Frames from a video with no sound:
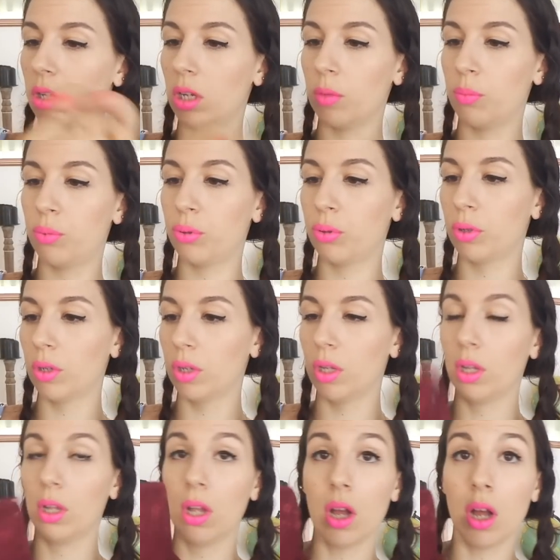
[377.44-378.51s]

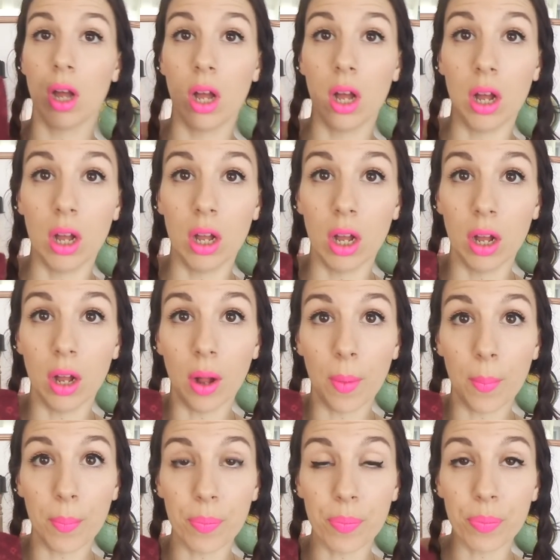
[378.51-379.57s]
un,